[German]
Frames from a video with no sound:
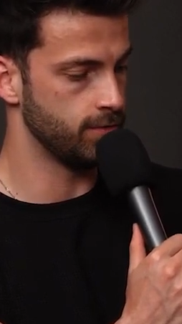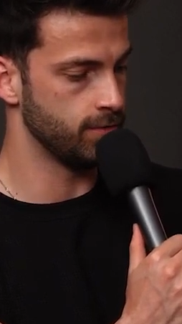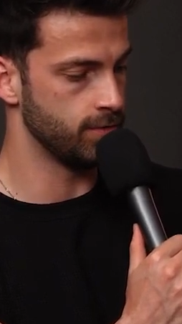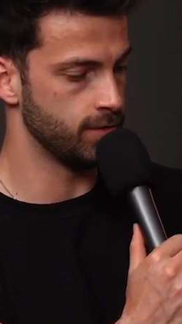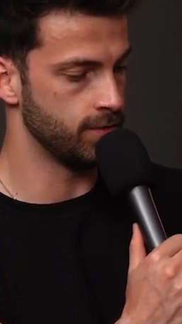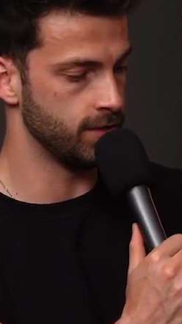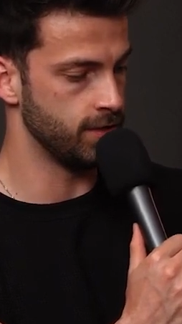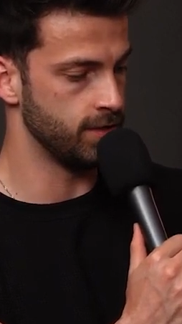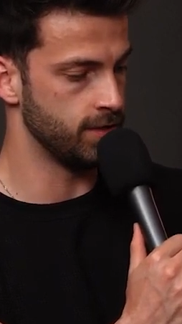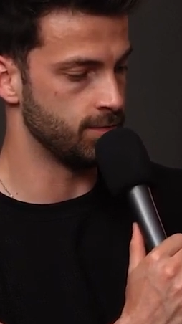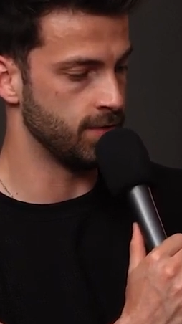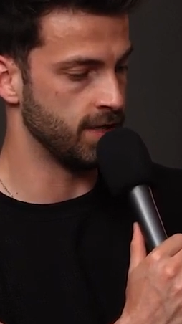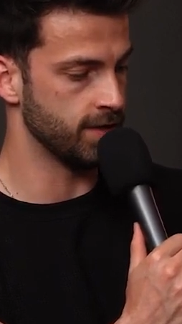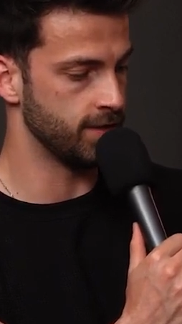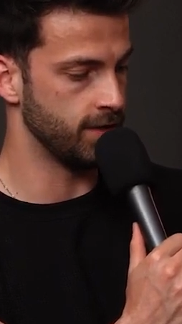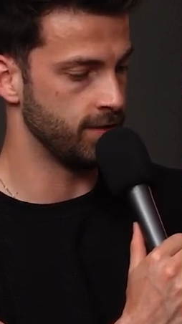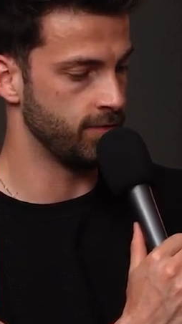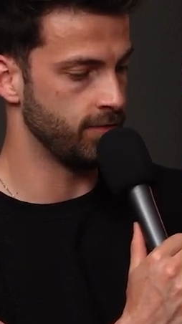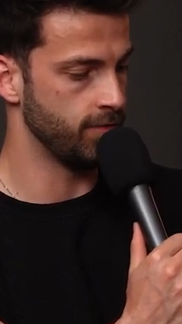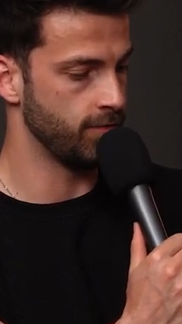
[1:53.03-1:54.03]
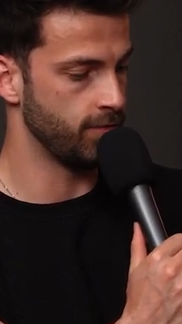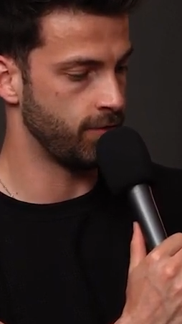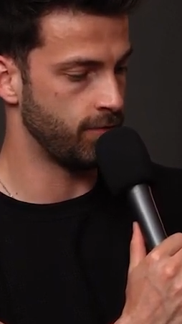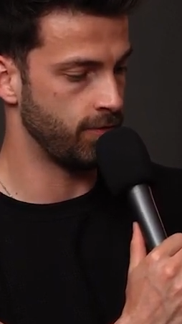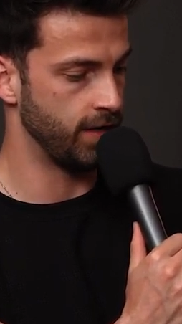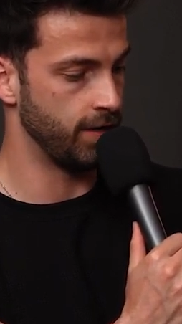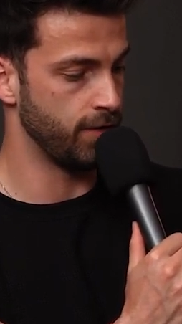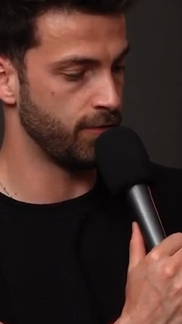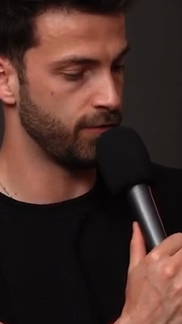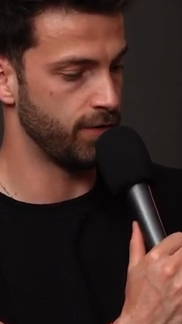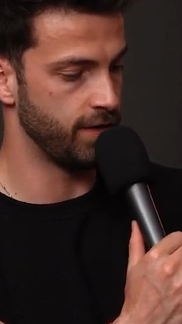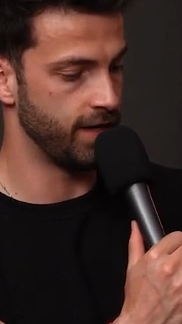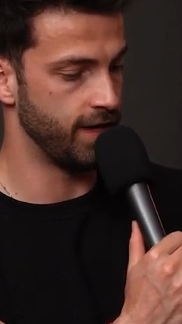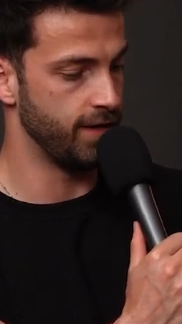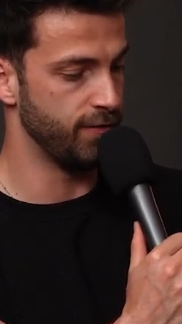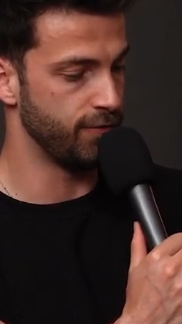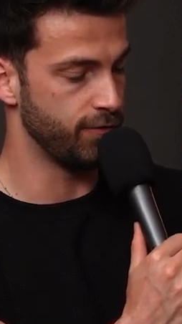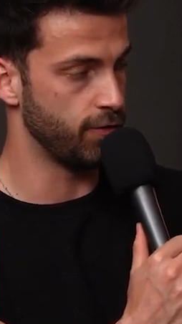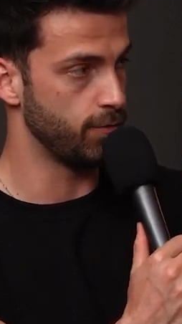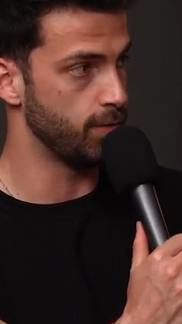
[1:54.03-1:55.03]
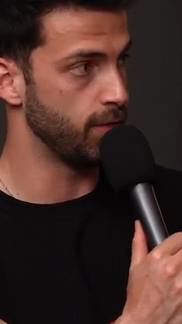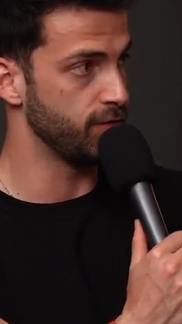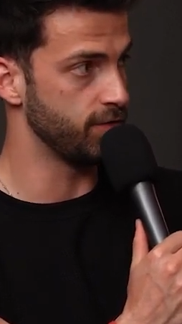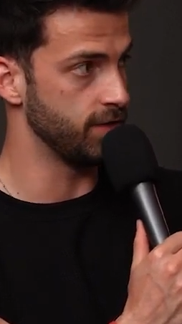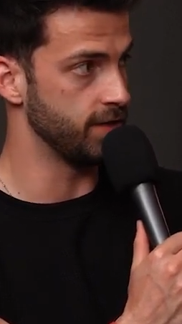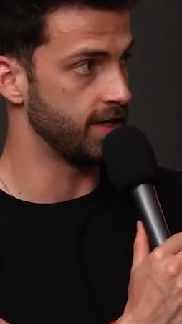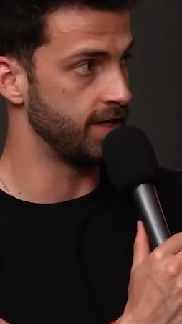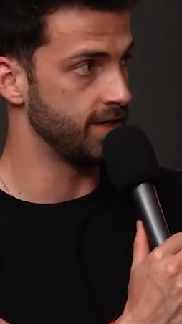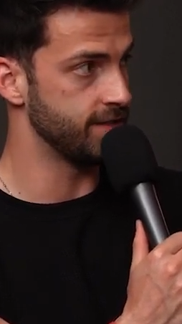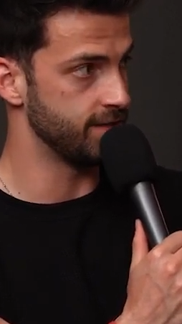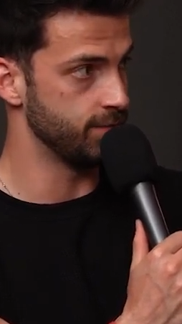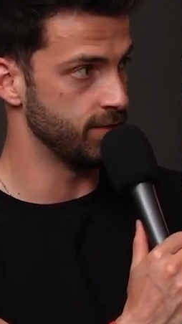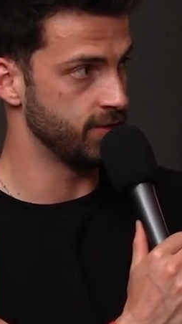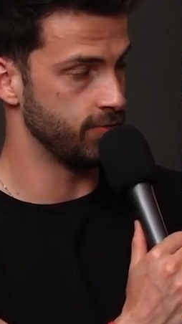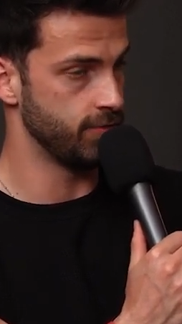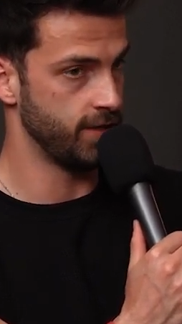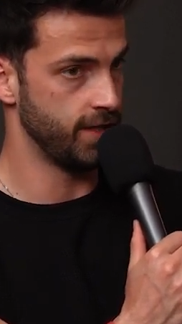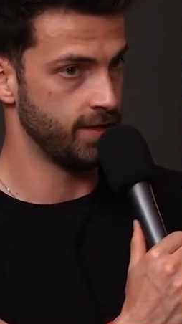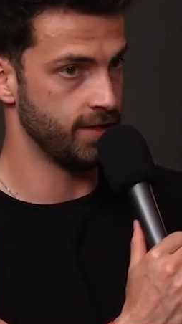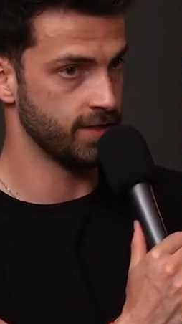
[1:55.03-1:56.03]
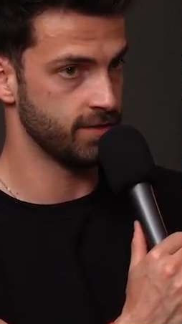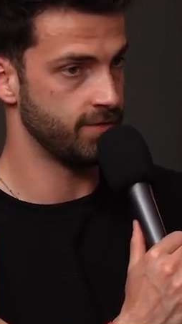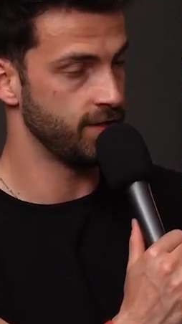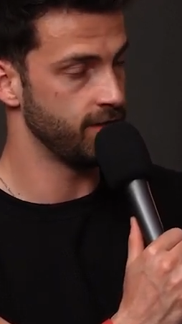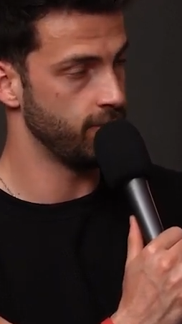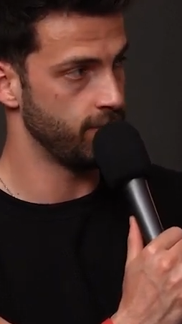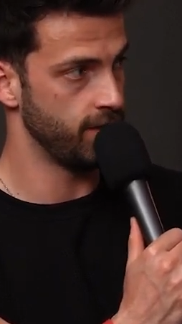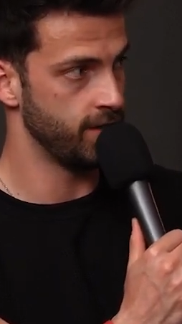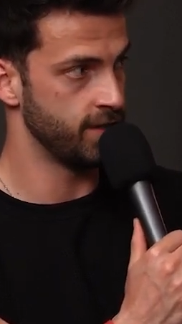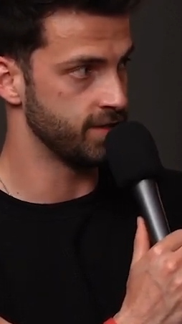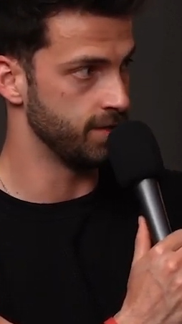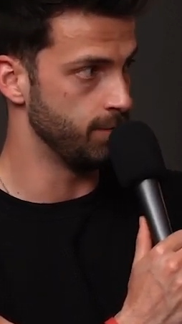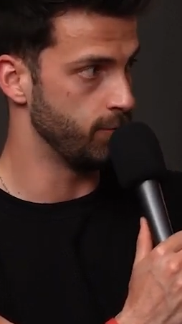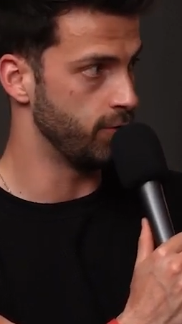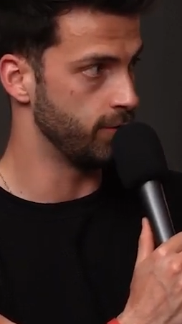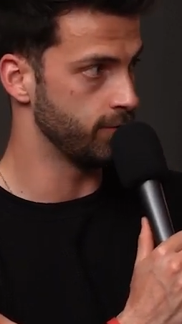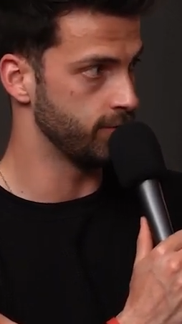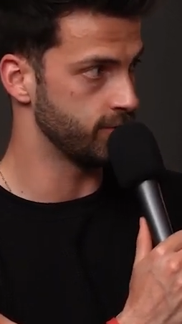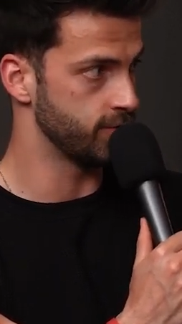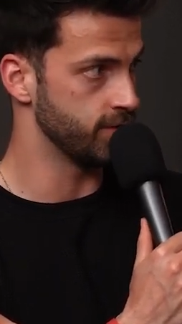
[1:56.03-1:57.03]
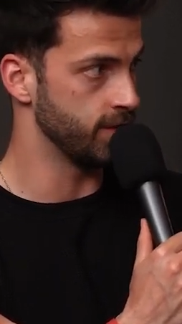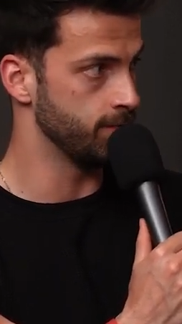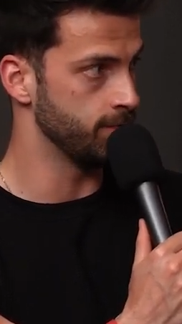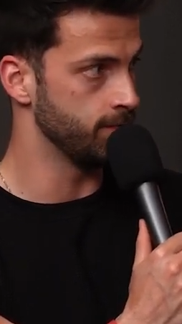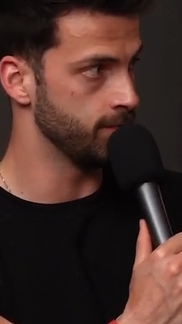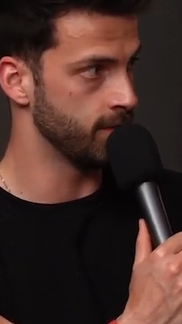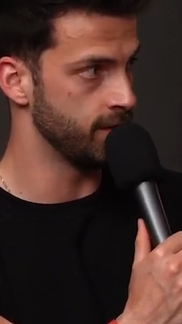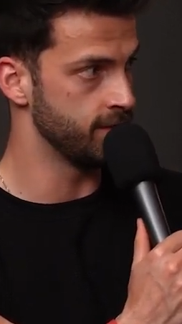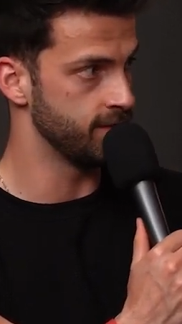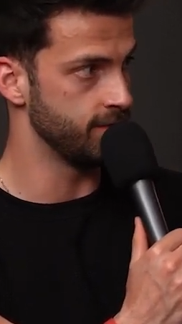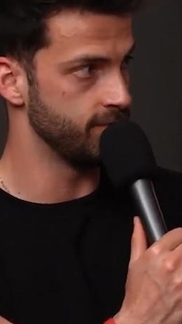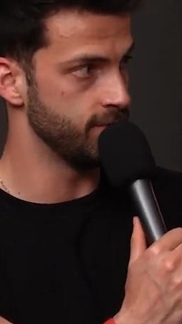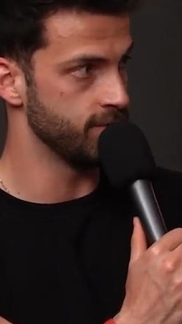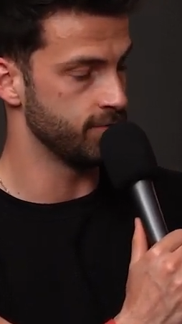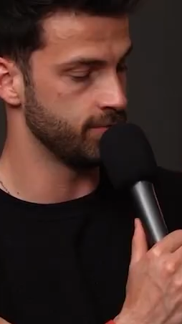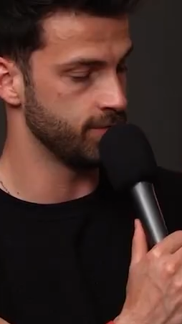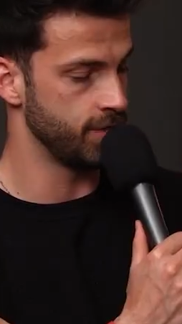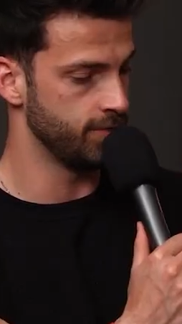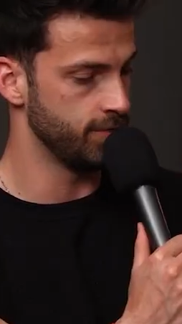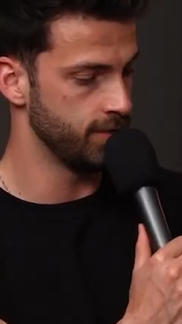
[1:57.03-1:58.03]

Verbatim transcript: Und ich mache dann, gehe dann von der 11 nochmal auf die 13 mit den Raiders, weil die Raiders die Broncos jumpen als Division